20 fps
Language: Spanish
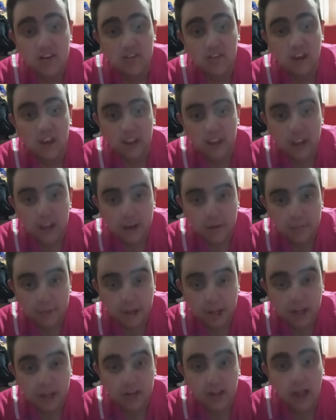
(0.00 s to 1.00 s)

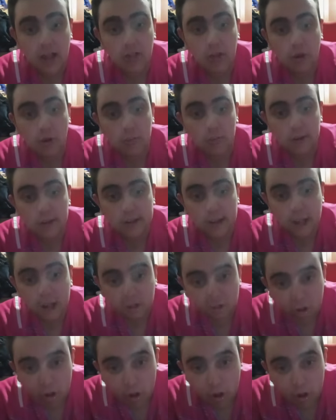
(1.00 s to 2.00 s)
Seguirme tanto como en
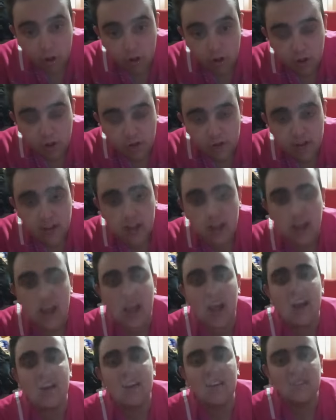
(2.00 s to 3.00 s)
TikTok,
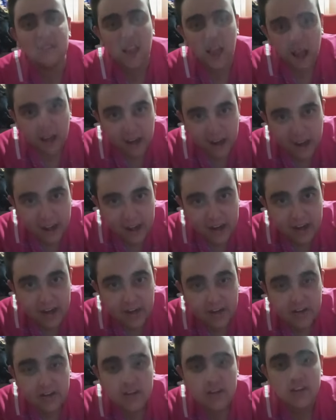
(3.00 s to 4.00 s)
en
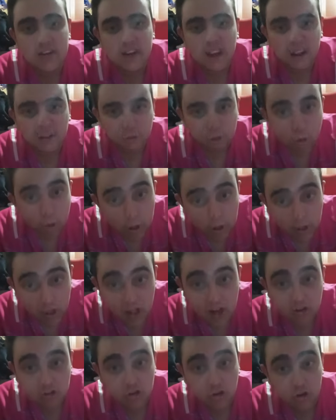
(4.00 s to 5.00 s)
Instagram y en
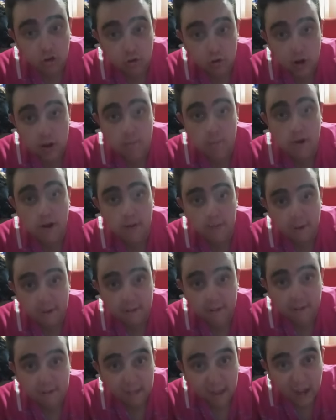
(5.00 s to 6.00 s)
Twitter. Soy una
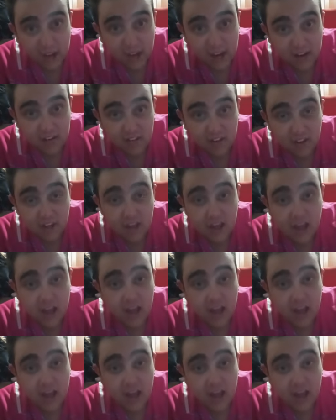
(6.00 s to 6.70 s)
23